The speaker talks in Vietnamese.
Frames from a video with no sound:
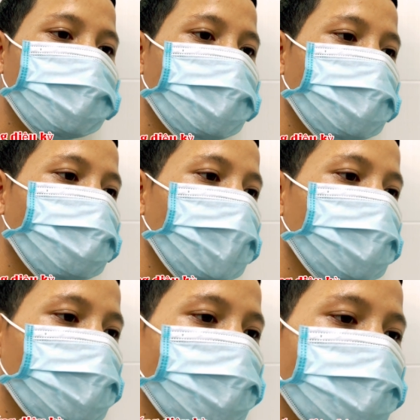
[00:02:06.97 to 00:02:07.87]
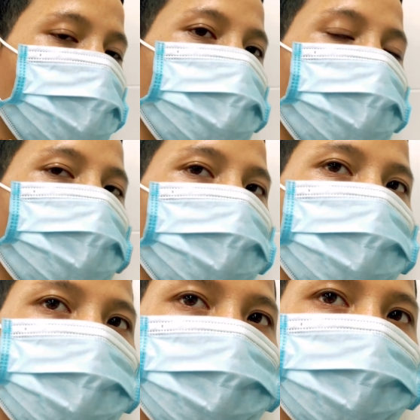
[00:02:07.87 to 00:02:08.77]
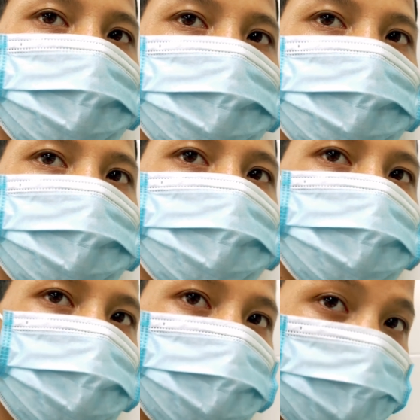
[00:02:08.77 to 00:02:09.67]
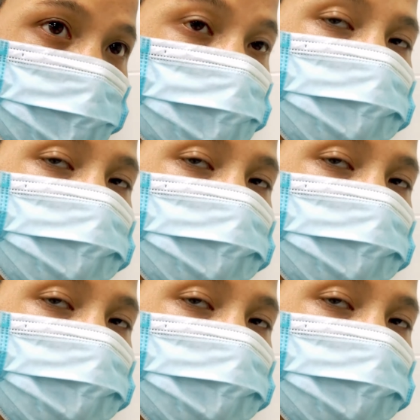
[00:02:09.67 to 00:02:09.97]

Nghe mấy người trong xóm họ nói. Trong xóm nói, nhưng mà mình